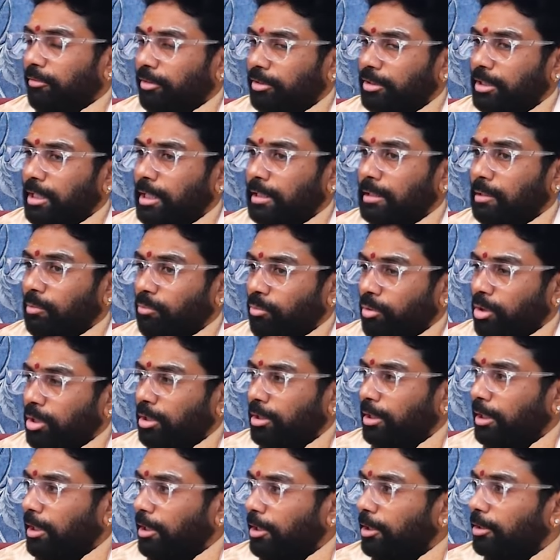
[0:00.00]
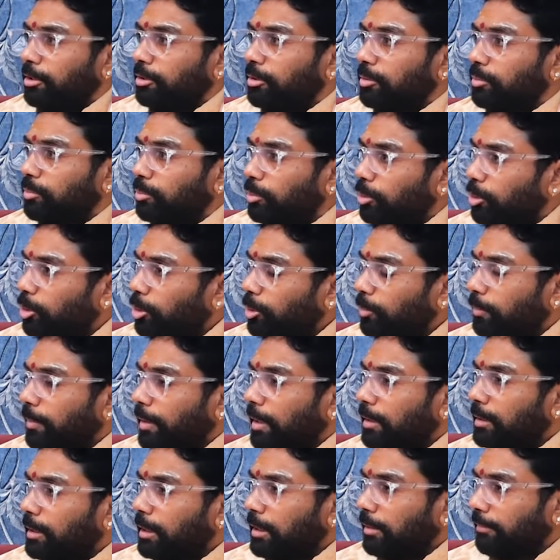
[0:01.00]
విశాఖ ఒకటి రెండు మూడు
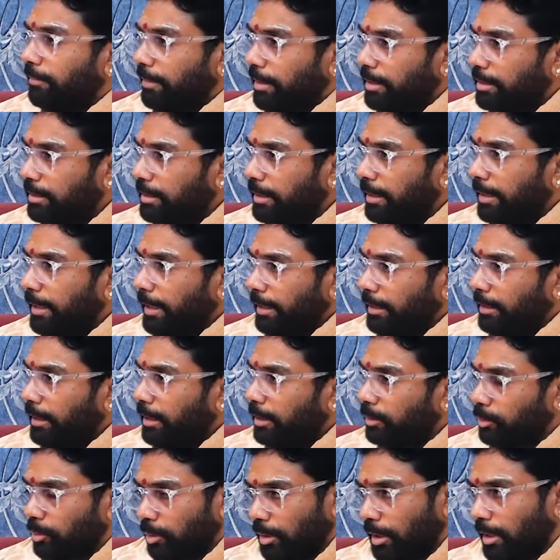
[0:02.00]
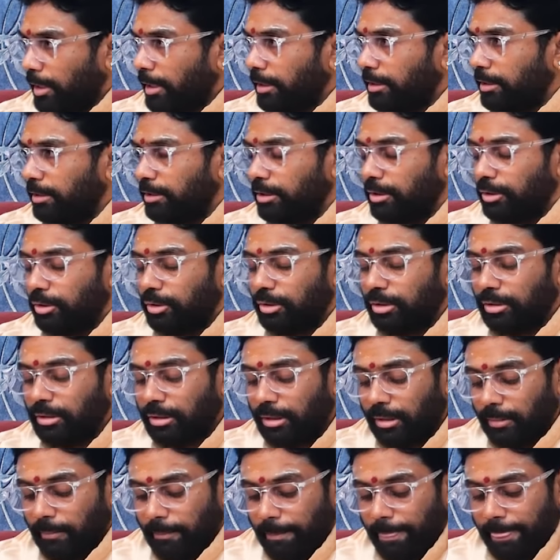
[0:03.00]
పాదాల వెరసి ఇది తులారాశికి
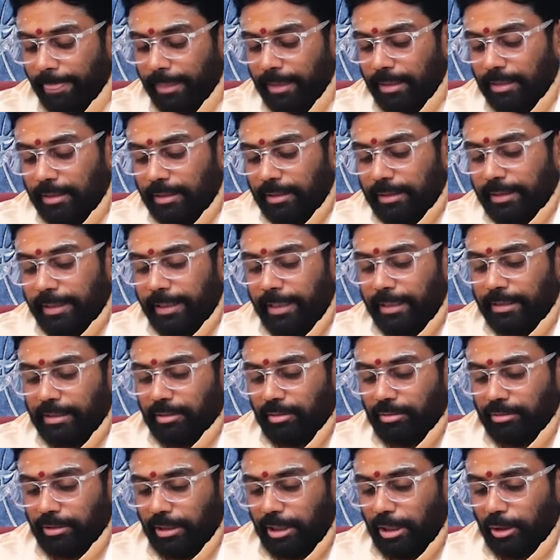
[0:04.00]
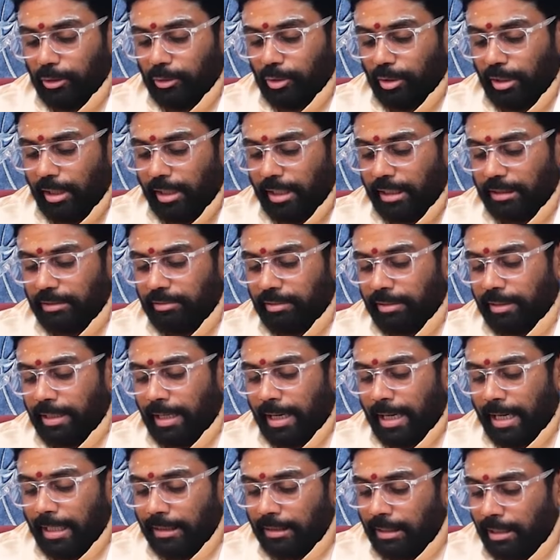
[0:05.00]
చెందుతుంది ఈ సంవత్సరం ఈ తులారాశి వారికి
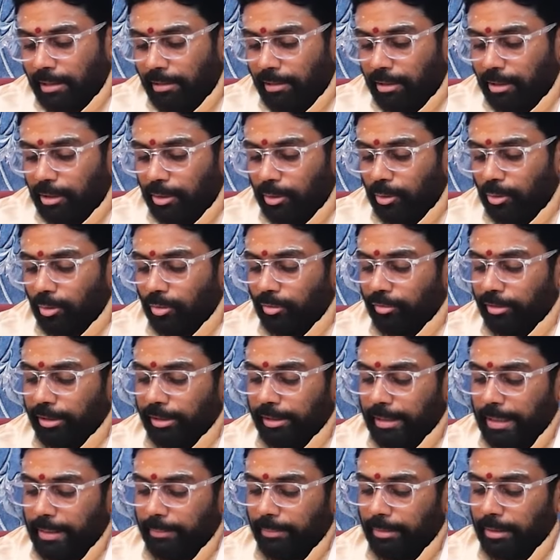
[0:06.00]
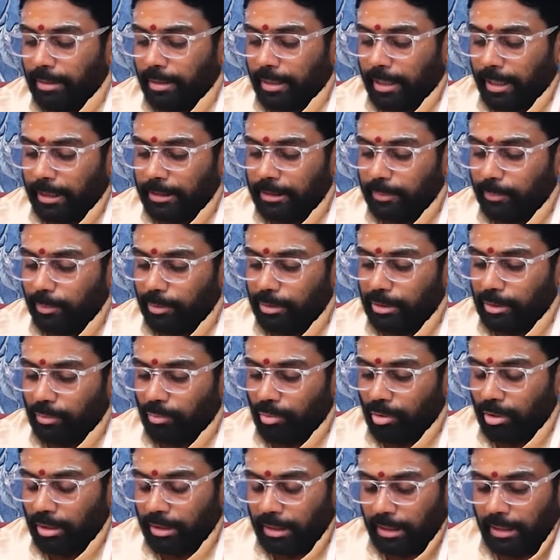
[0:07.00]
ఆదాయం రెండు వెయ్యి ఎనిమిది రాజ్యపూజ్యం
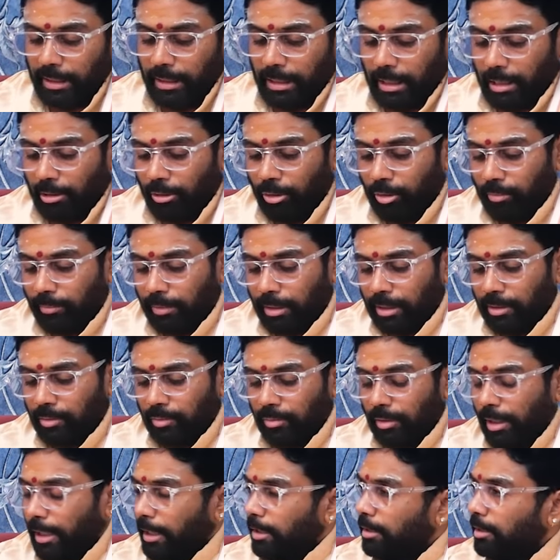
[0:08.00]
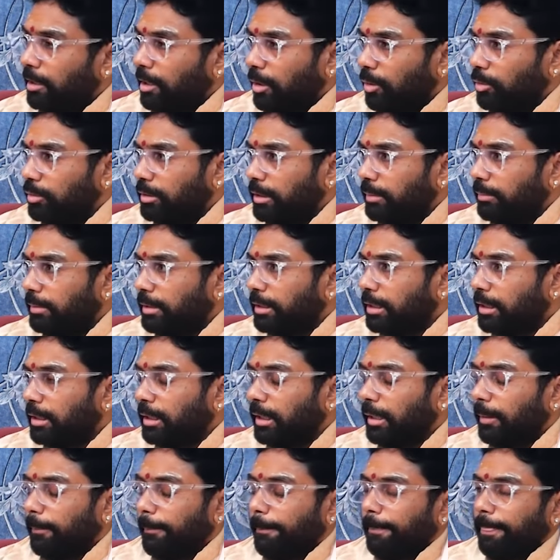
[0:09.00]
ఒకటి అవమానం ఐదుగా ఉందనమాట
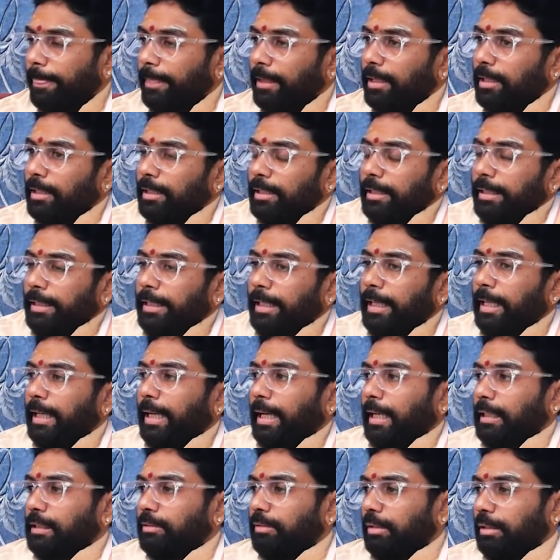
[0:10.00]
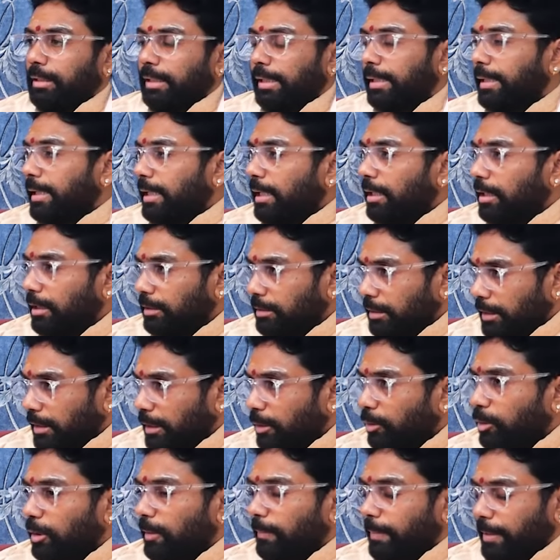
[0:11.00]
అండి ఈ రాశి వారికి
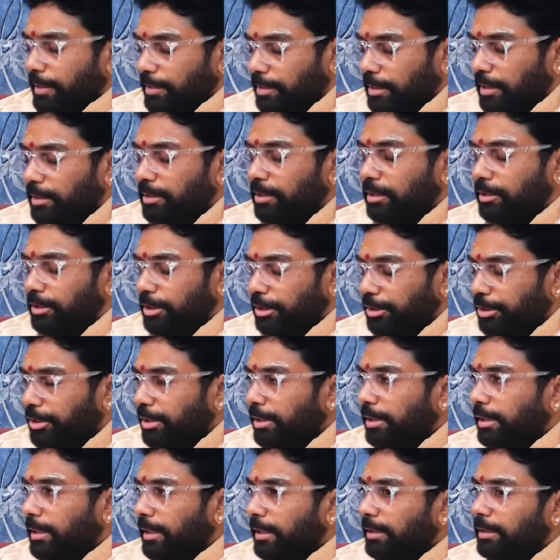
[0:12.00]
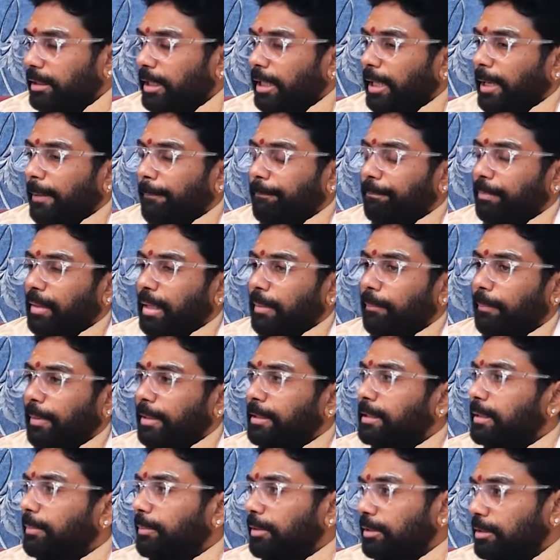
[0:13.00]
గ్రహగతులన్నీ కూడా పరిశీలించడం చేసినట్లయితే
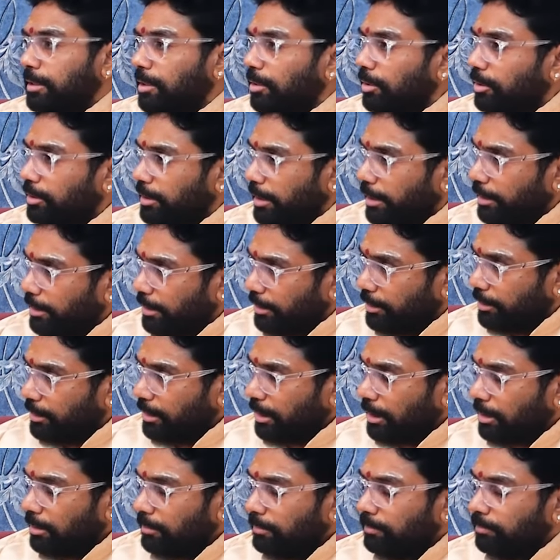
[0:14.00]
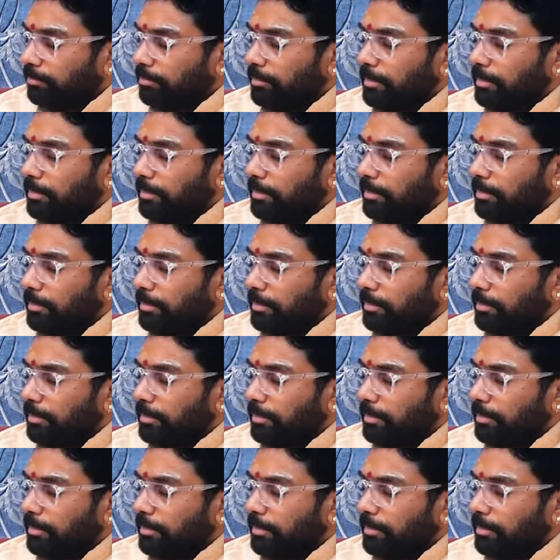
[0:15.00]
పంచమ స్థానంలో శని సంచారం